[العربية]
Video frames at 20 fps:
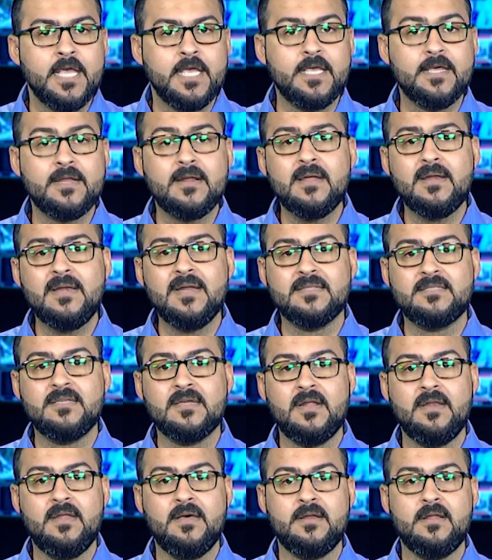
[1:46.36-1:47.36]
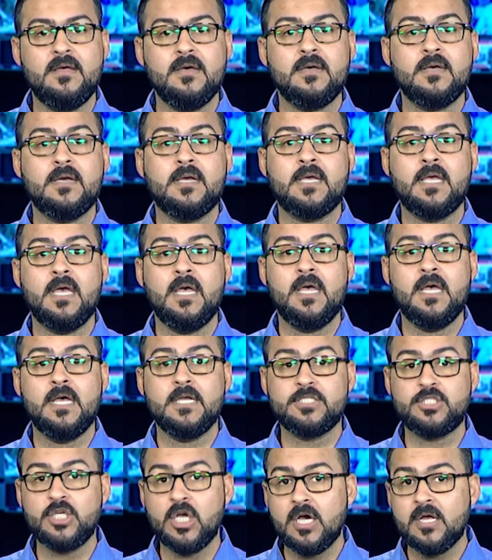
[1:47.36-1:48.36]
إيران لا ترى العراق
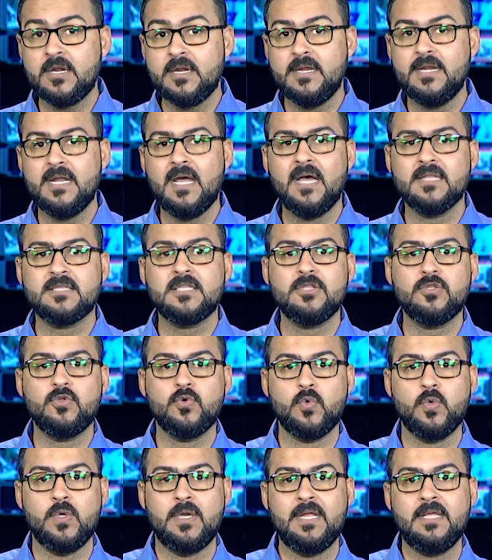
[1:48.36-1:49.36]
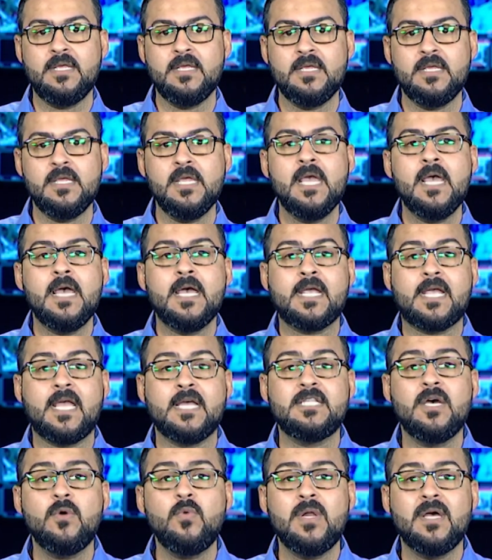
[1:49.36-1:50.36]
كجار إنها تنظر إليه
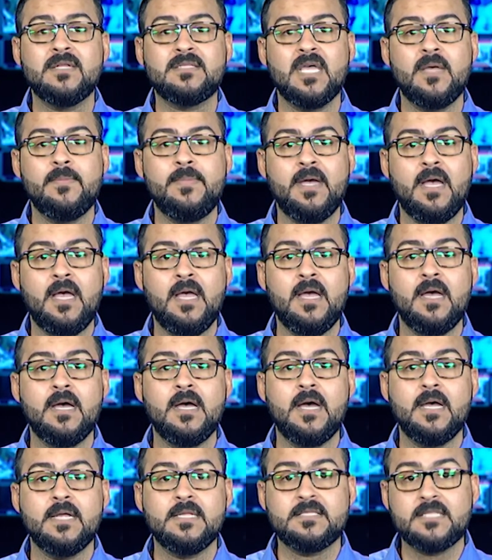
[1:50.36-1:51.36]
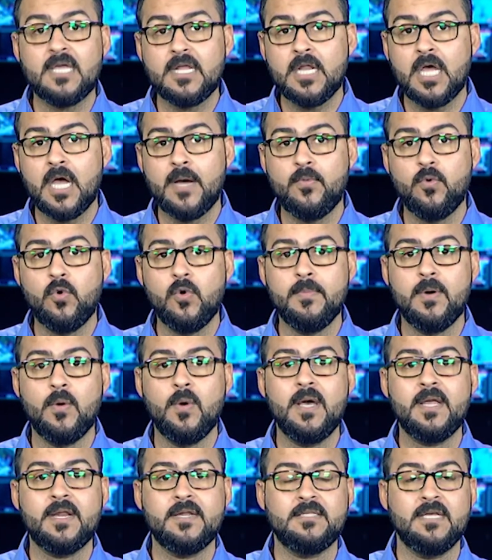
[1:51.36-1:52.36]
كدولة تابعة تنهب
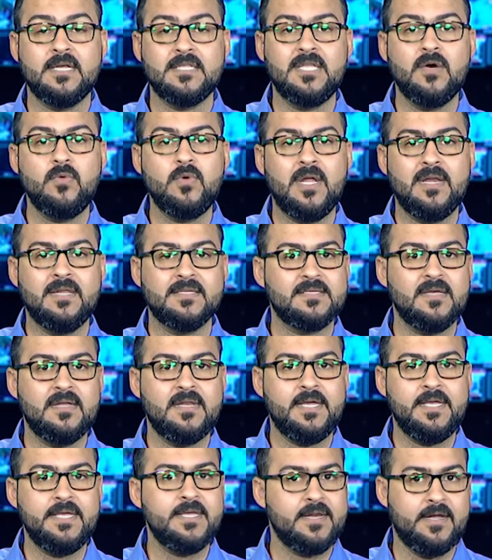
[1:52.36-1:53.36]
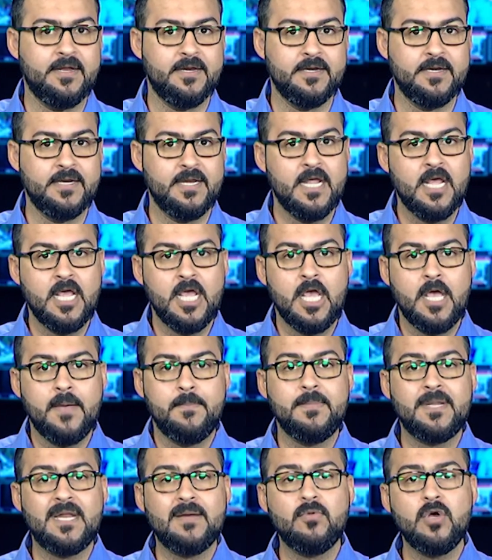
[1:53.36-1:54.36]
موارد الدولة لصالح إيران
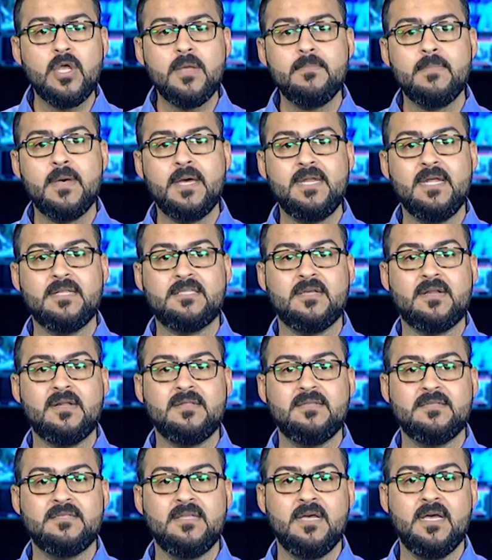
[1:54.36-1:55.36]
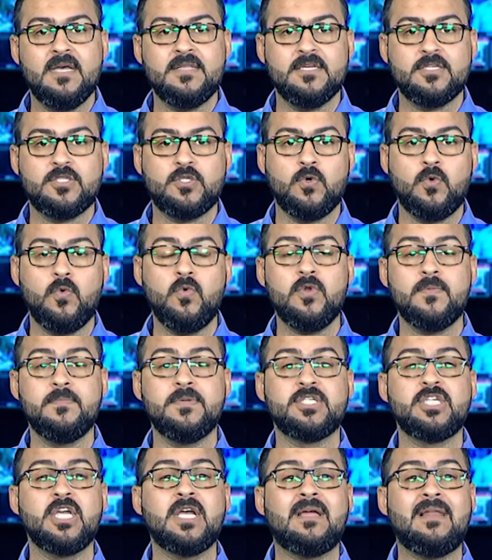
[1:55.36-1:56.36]
من المهم أن يتردد هذا الشعور
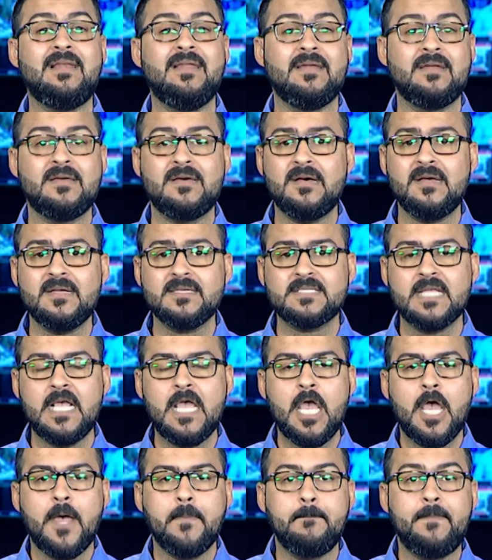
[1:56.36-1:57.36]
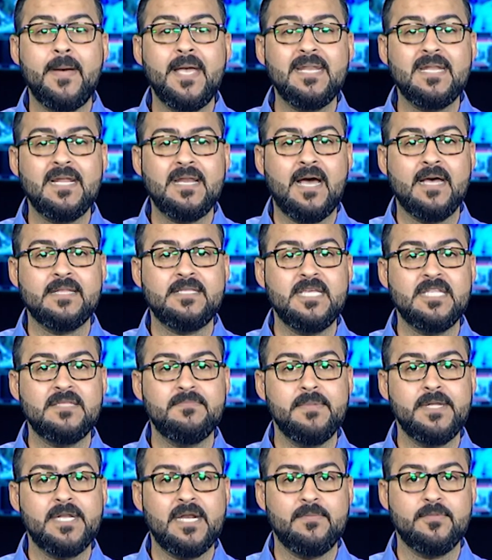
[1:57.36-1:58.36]
بشكل خاص بين العديد
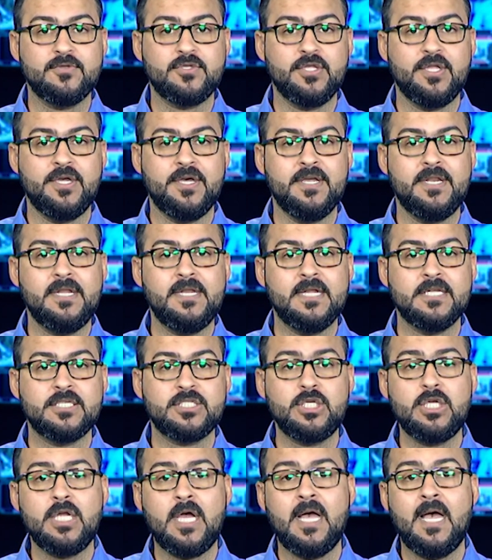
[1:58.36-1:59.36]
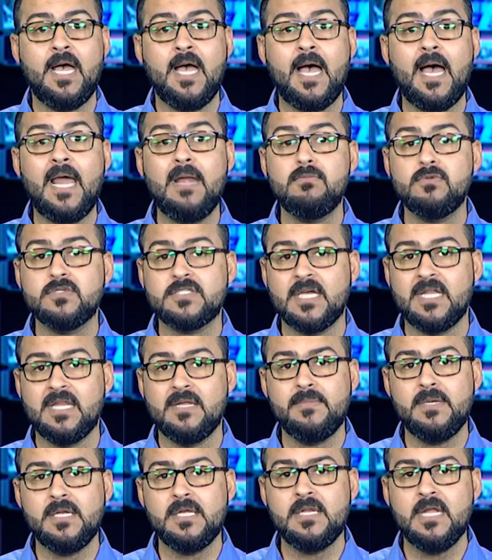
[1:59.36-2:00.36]
من المتظاهرين الشيعة
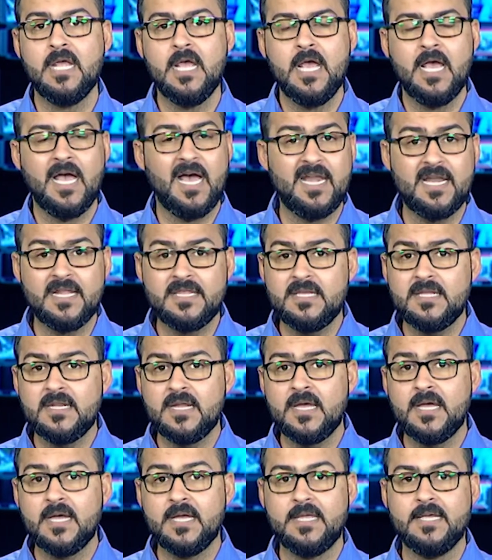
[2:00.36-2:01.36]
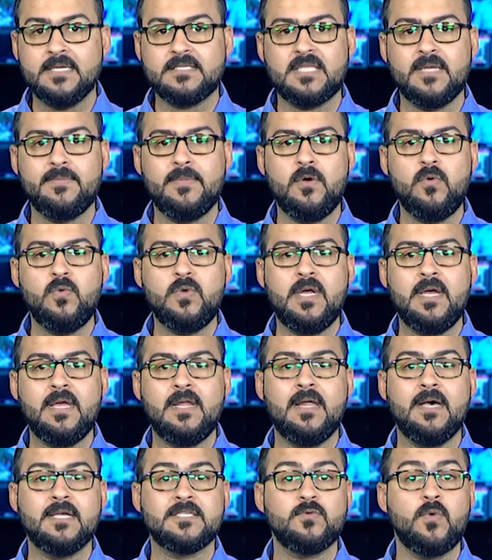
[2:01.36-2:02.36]
المسالمين الذين يستمعون
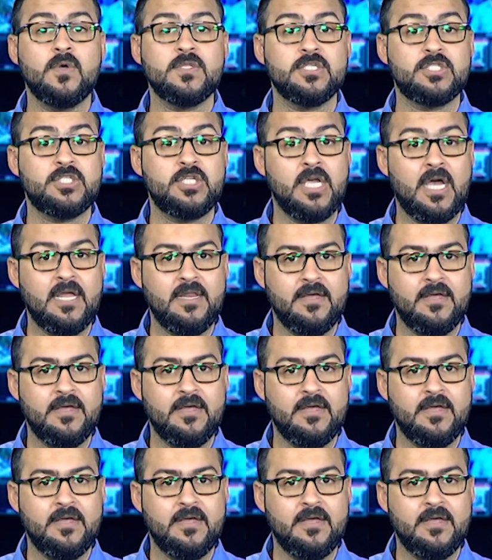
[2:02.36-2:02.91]
إلى أصوات الشيعة